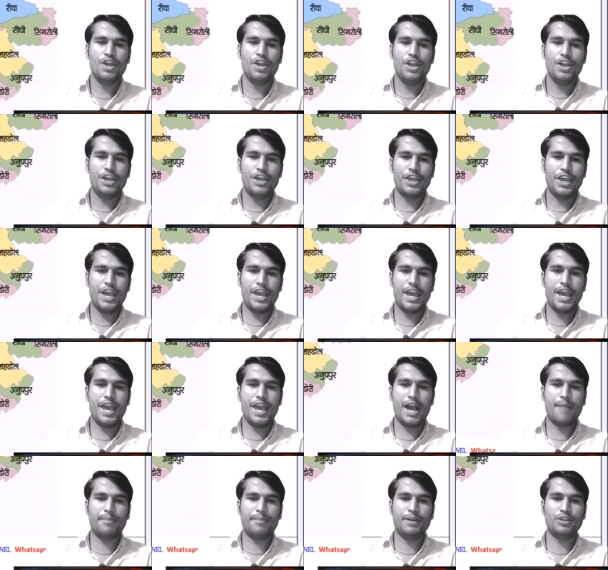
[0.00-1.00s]
ये है
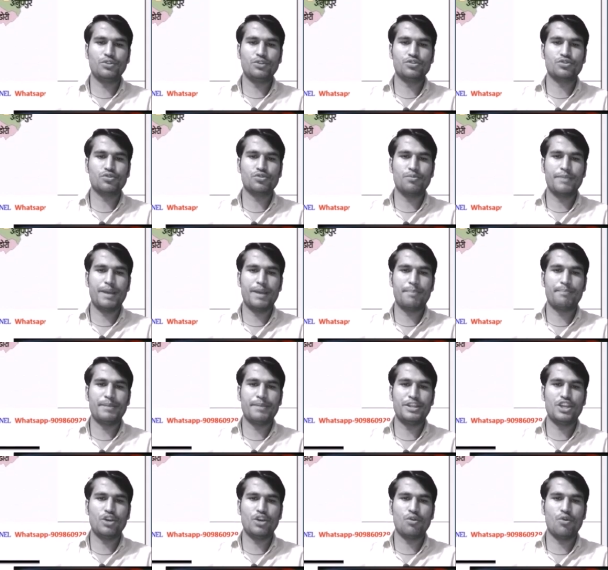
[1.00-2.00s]
आपका दोस्तों मैप में
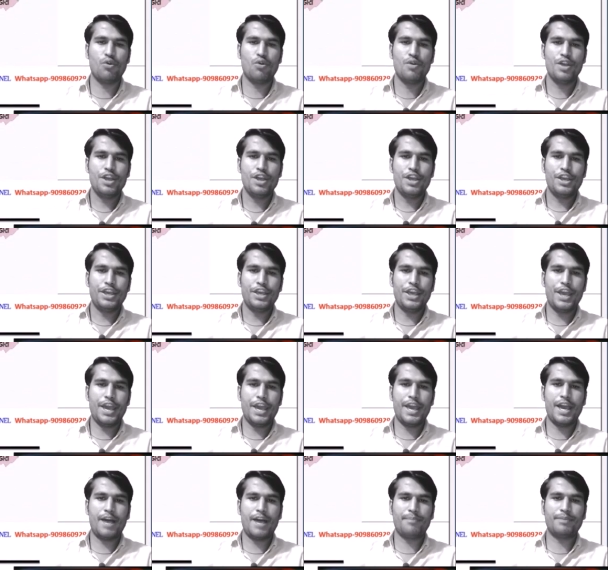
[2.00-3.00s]
देखो ये है
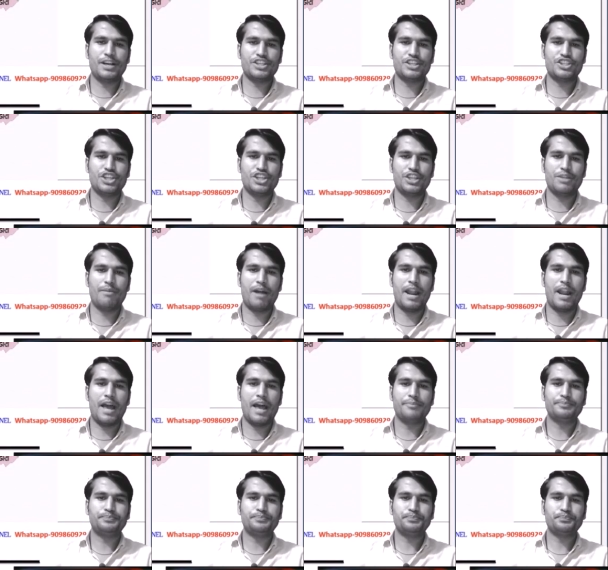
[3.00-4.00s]
आपका छिंदवाड़ा
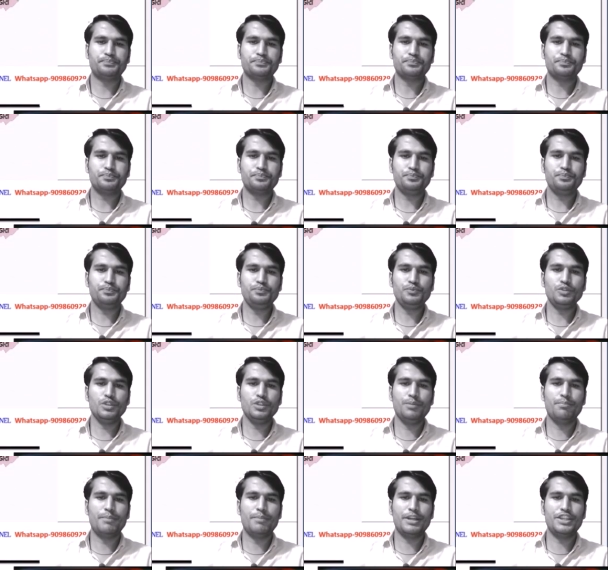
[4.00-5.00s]

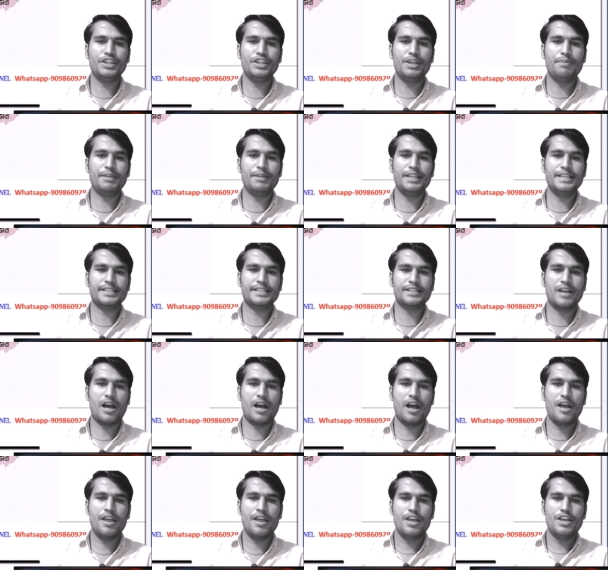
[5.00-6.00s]
मध्य प्रदेश का
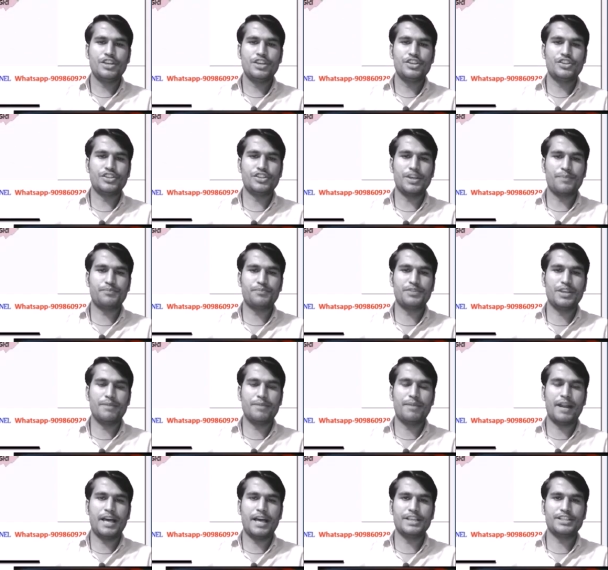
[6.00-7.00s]
सबसे
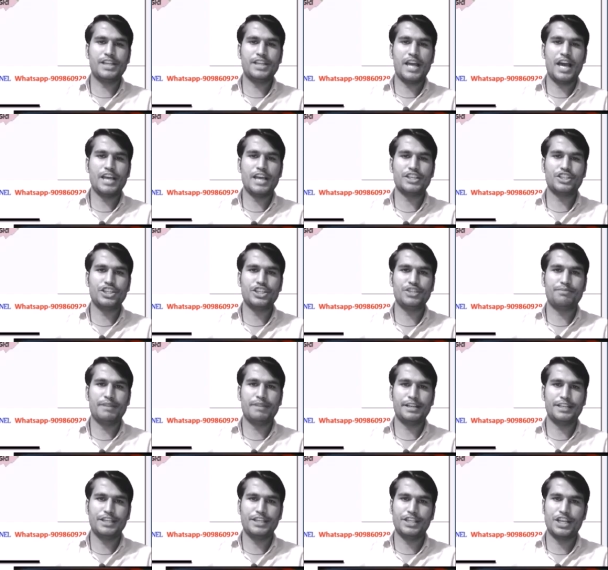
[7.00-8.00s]
बड़ा जिला है क्षेत्रफल
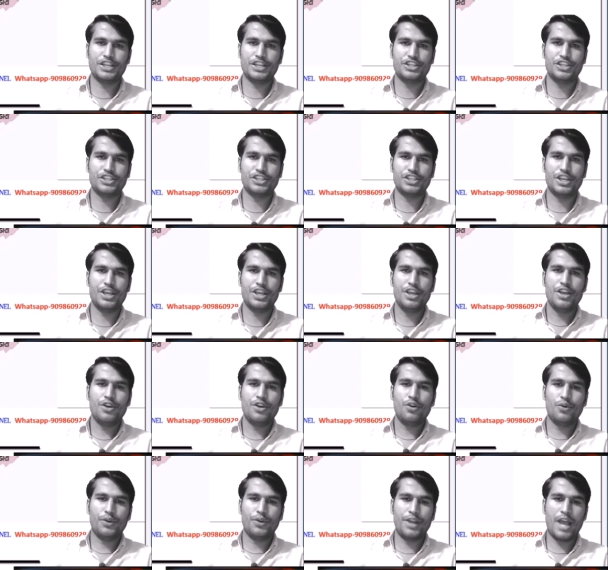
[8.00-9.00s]
की दृष्टि से
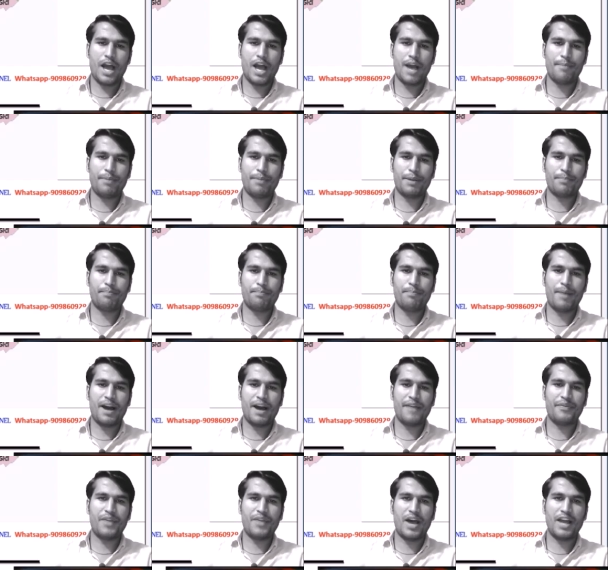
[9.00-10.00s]
और यहाँ पर
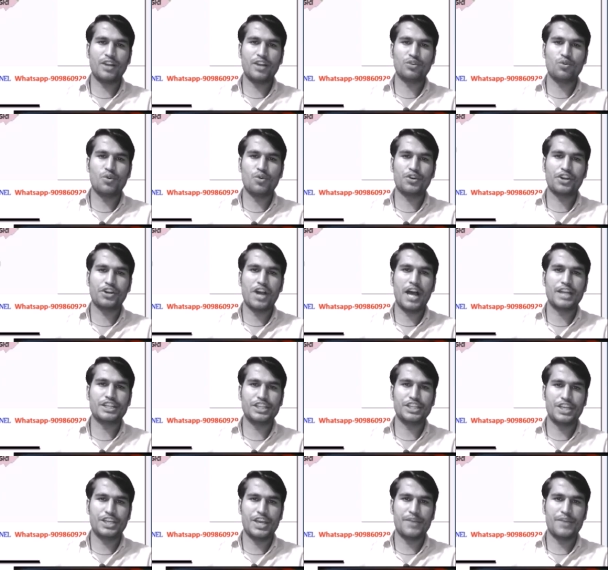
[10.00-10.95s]
पातालकोट घाटी है